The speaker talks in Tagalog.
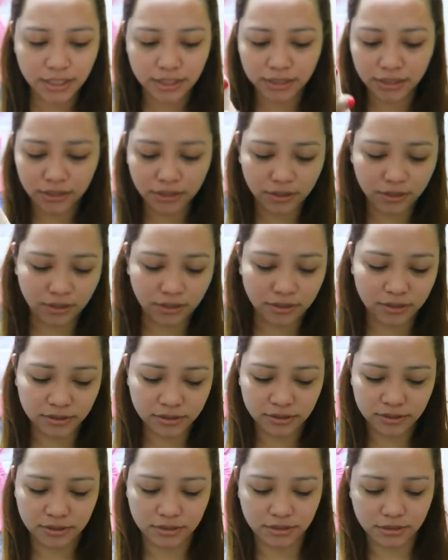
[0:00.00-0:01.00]
Ito, oh.
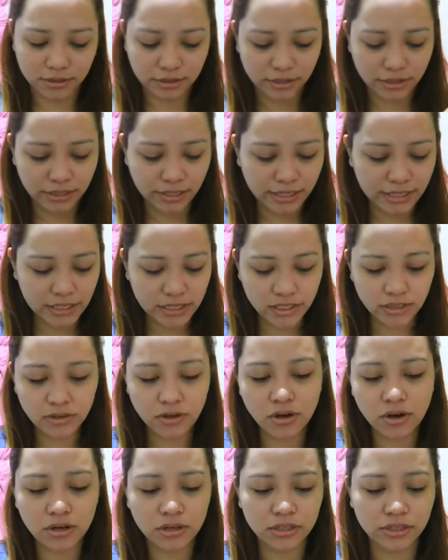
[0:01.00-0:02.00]
Nice yung
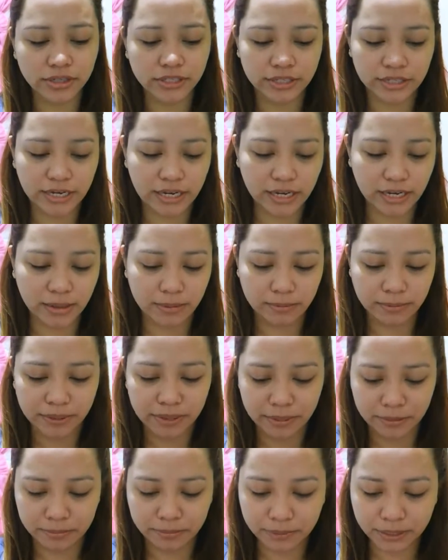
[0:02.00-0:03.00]
color niya.
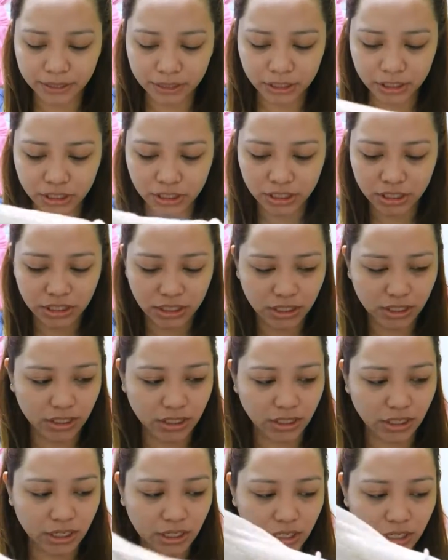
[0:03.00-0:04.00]
Parang
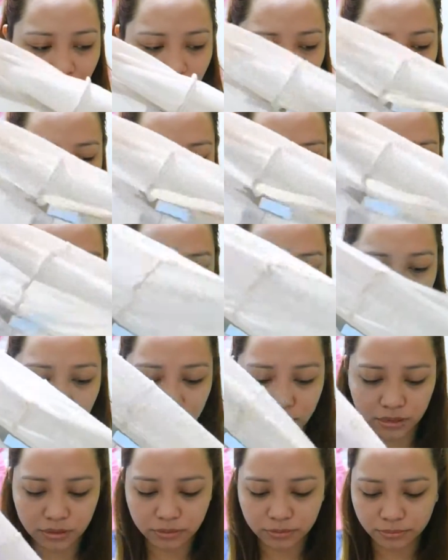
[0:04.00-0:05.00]
peachy.
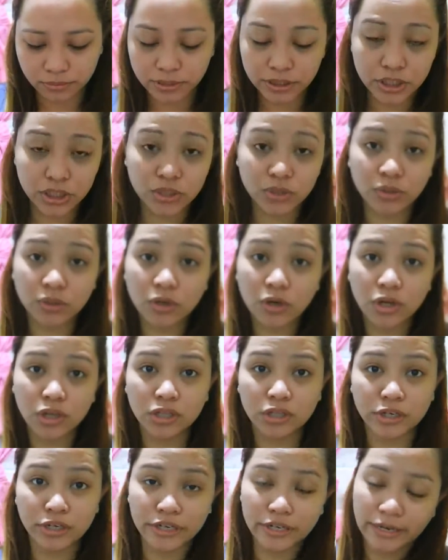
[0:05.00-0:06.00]
Uh, peach yung
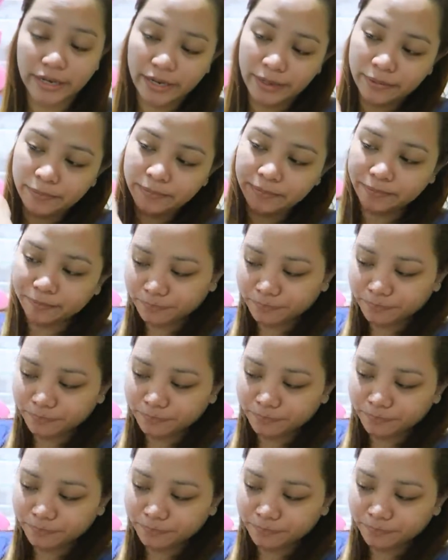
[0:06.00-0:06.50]
color niya.